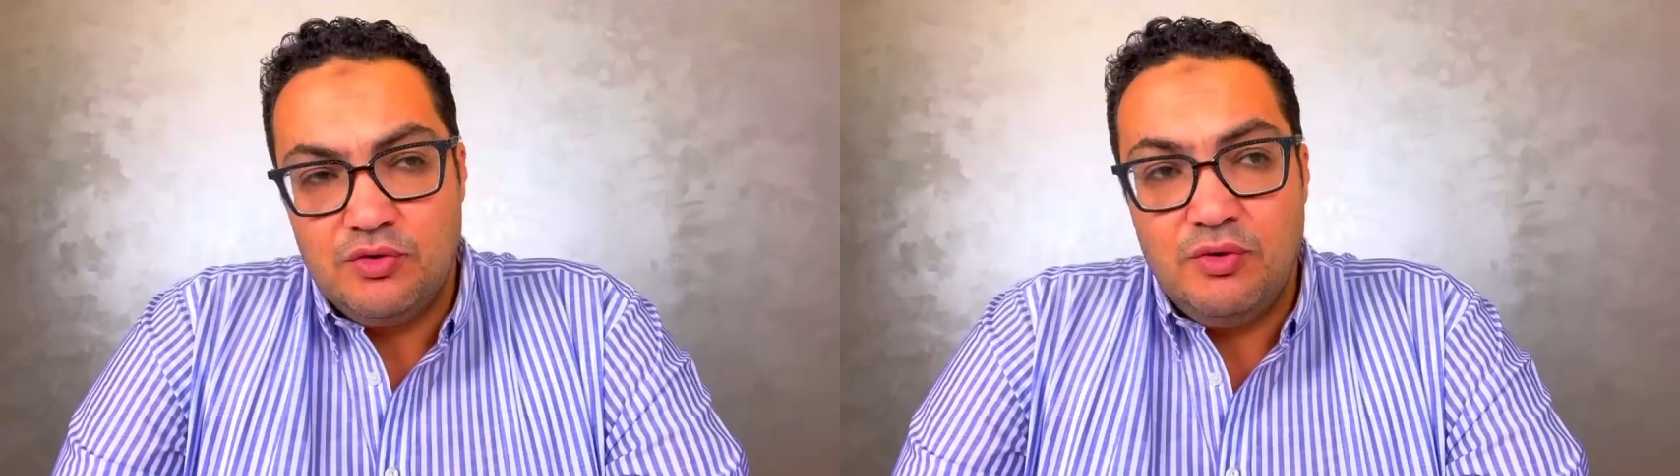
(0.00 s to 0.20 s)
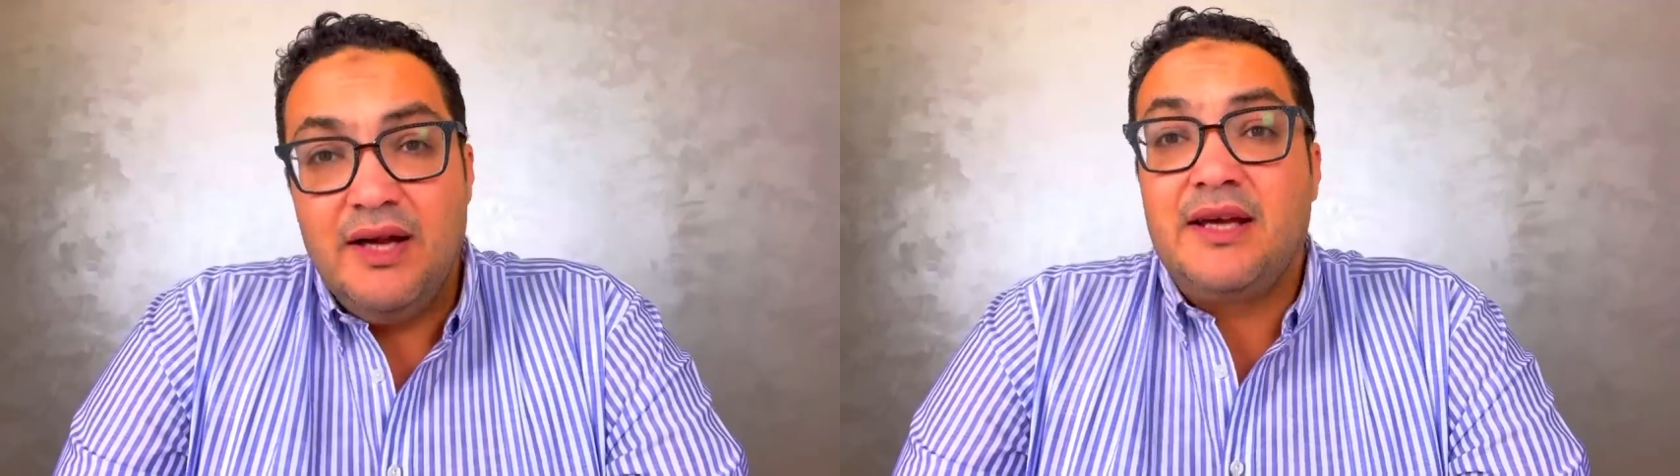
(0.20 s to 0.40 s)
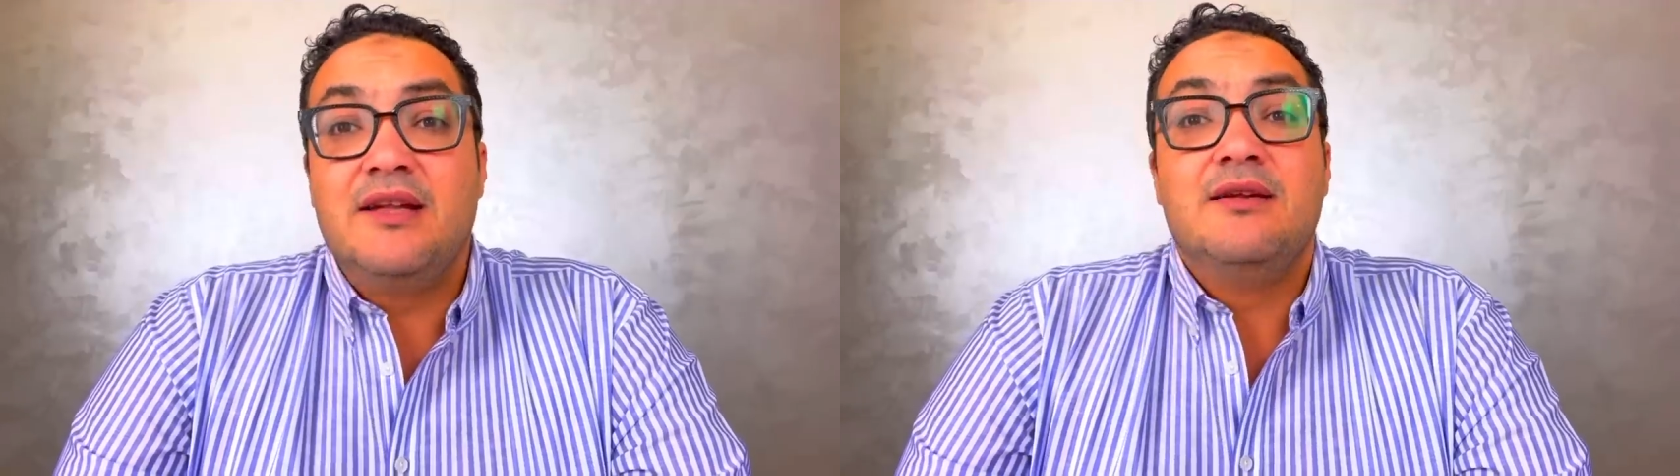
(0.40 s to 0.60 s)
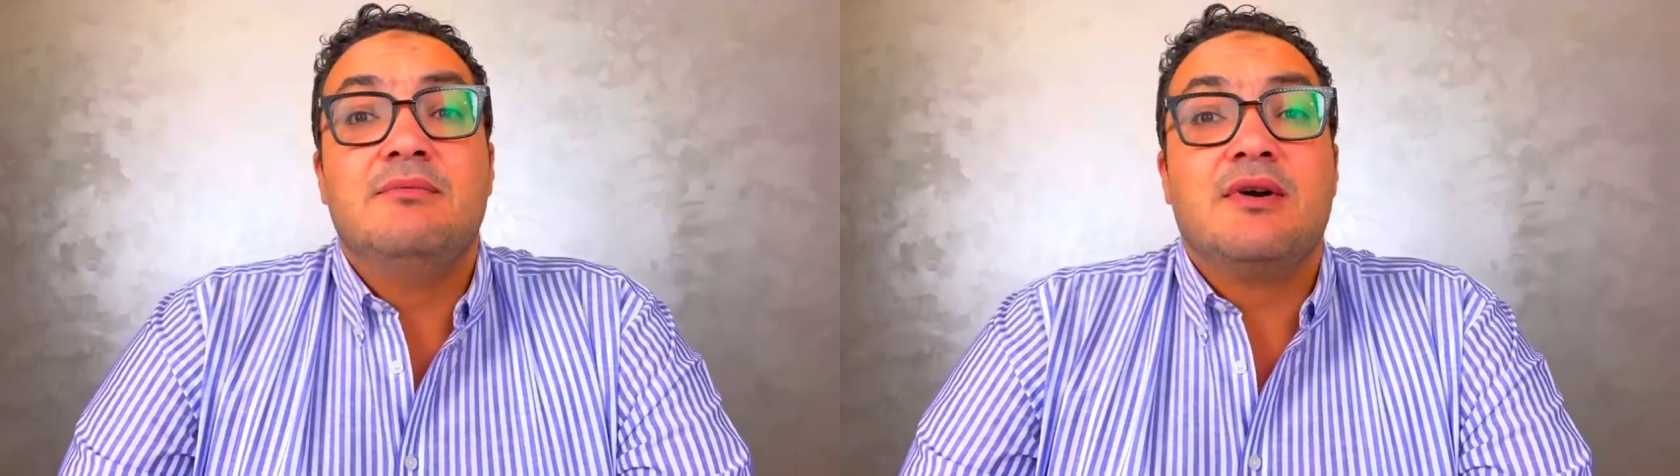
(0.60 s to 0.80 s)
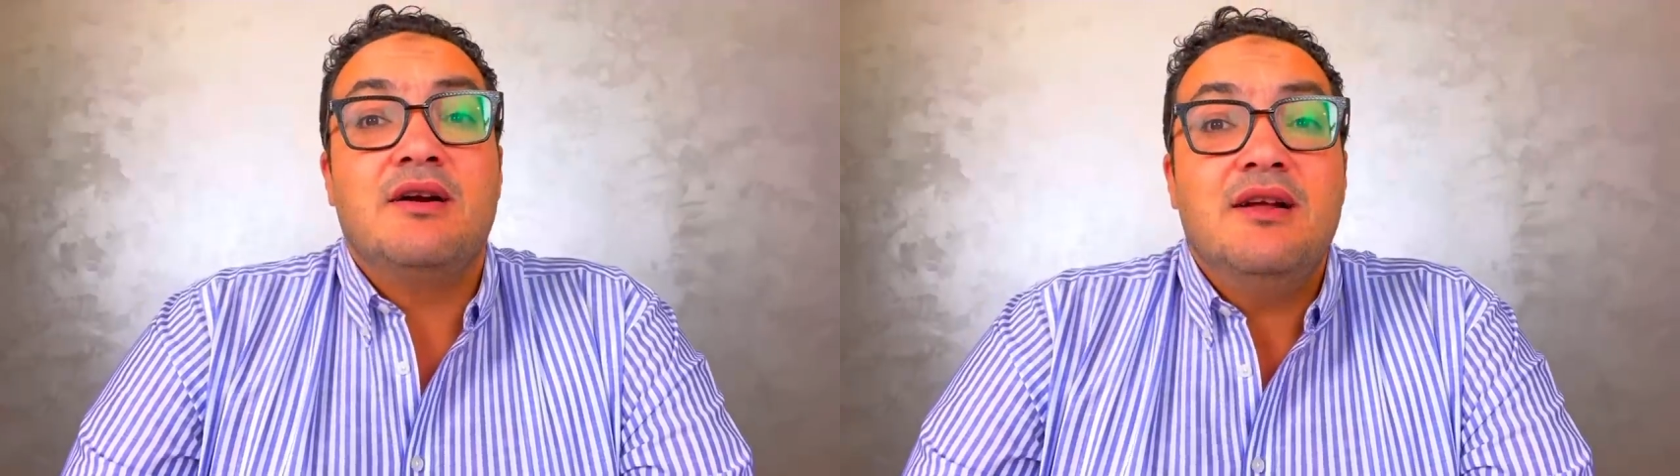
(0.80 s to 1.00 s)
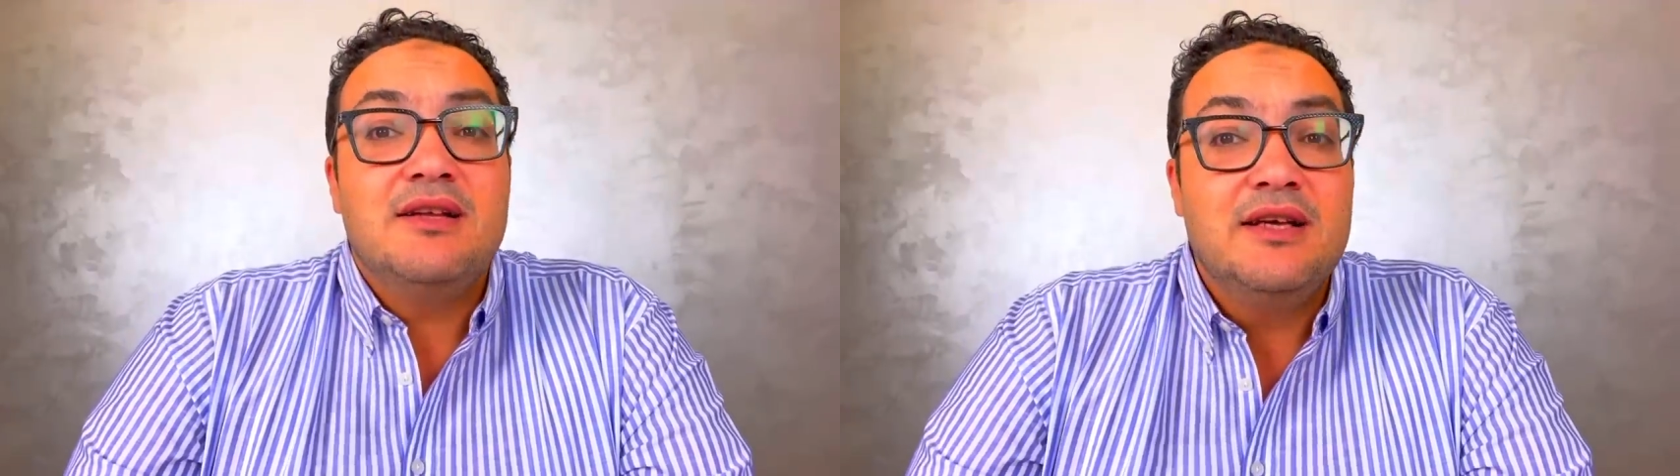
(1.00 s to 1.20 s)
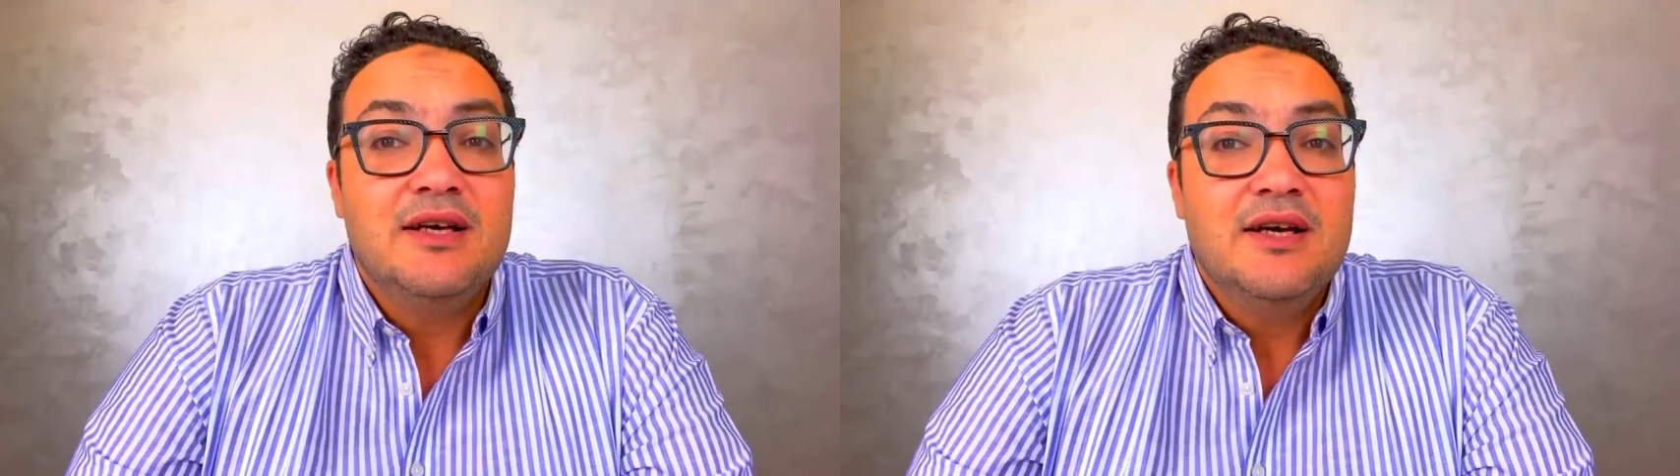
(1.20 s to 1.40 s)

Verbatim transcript: ولكن المره دي